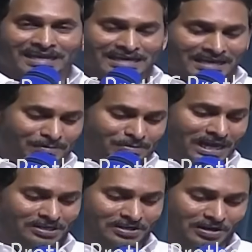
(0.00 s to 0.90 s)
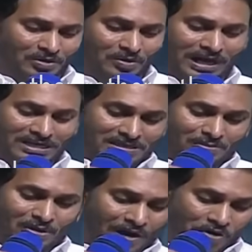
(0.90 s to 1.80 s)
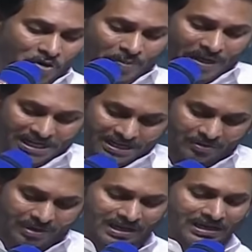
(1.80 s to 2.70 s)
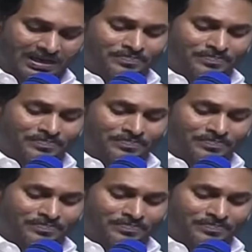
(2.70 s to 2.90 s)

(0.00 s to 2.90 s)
ఇన్కమ్ ట్యాక్స్లకు రాష్ట్రంలో అడుగు పెట్టనివ్వనని